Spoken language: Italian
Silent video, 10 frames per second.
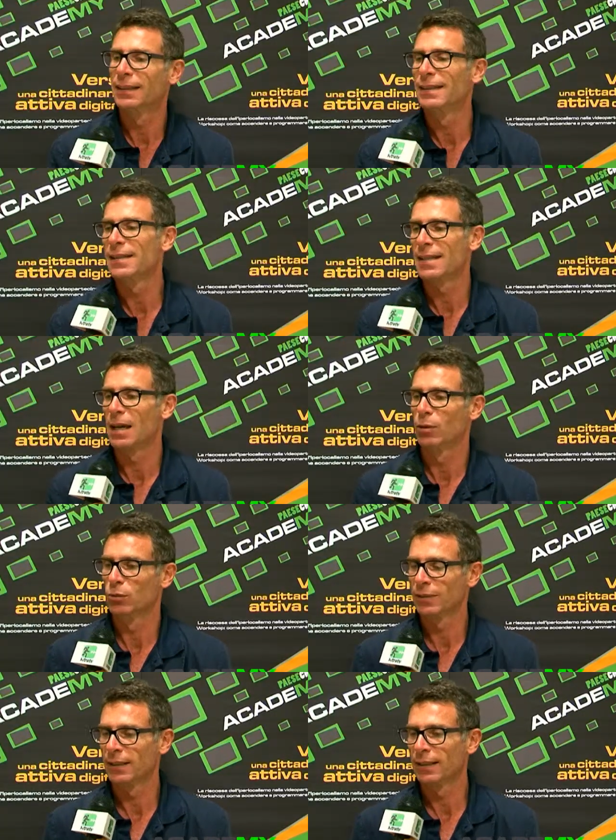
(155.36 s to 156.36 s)
lì siamo in
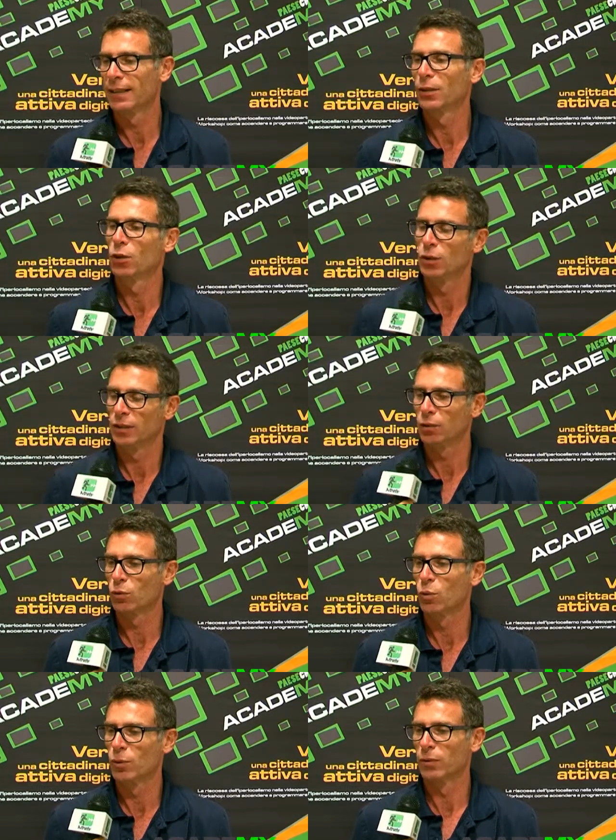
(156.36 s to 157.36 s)
un terreno in
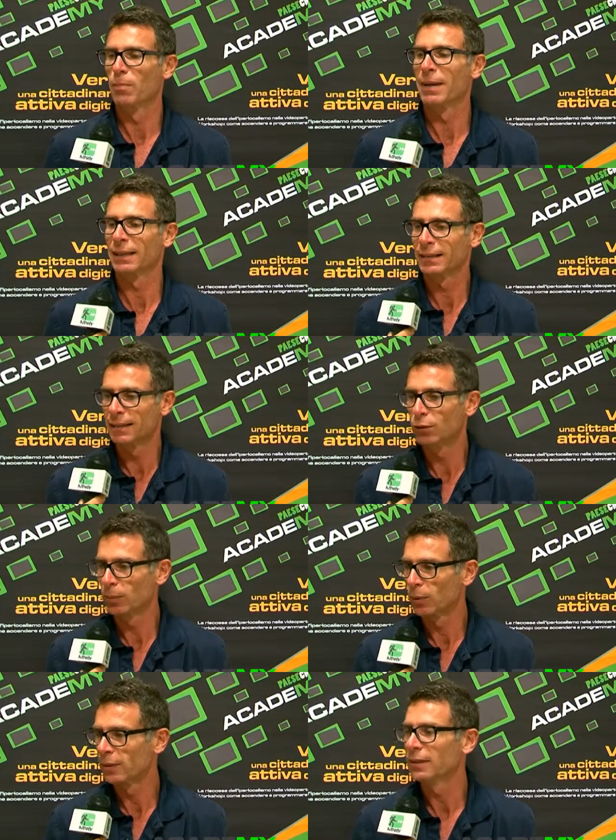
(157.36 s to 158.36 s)
cui un partito
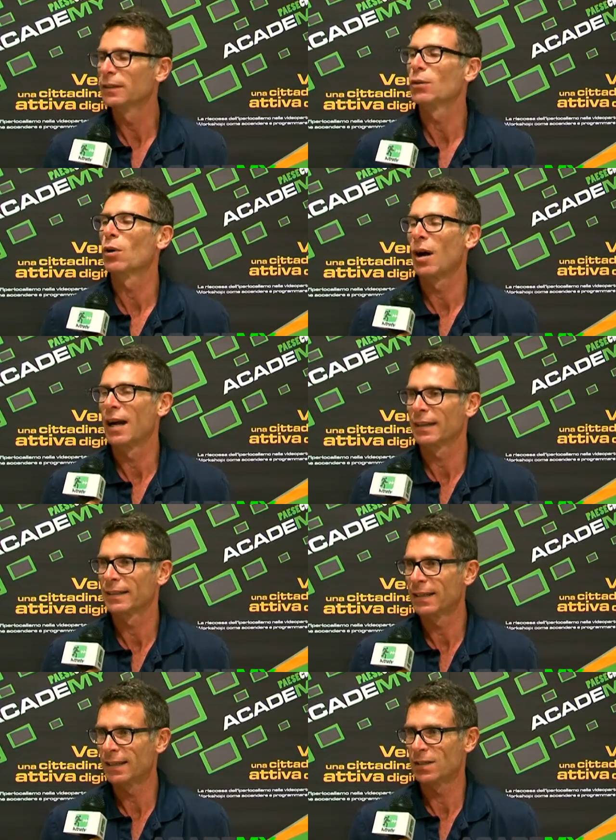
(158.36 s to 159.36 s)
politico ha
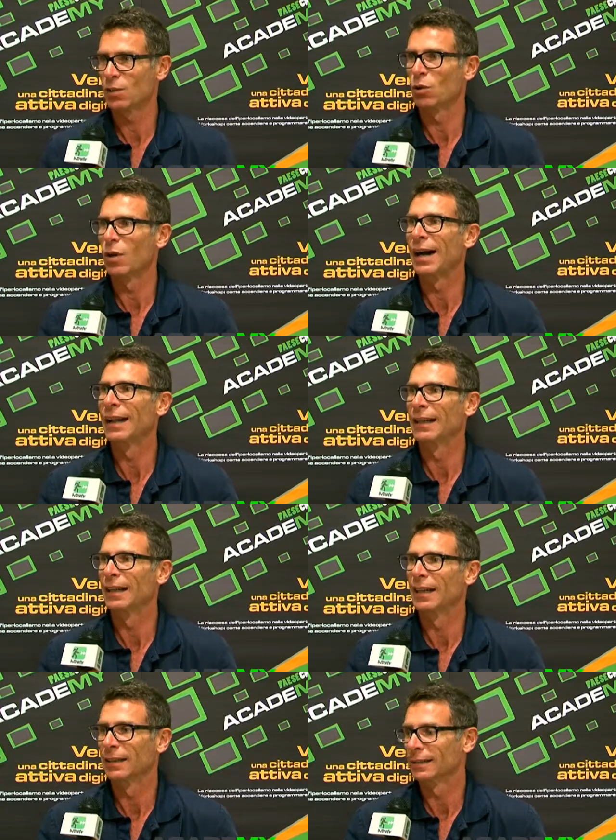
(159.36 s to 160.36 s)
chiesto
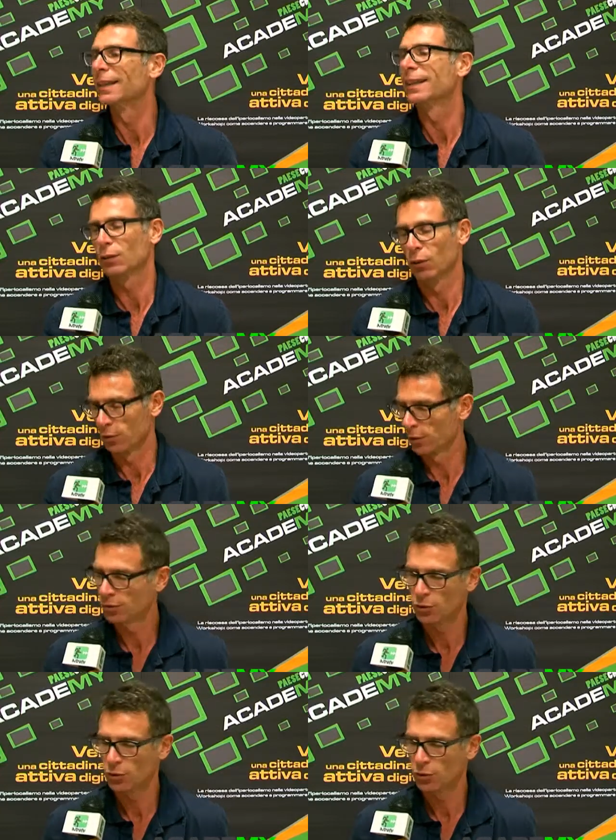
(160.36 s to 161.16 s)
al territorio,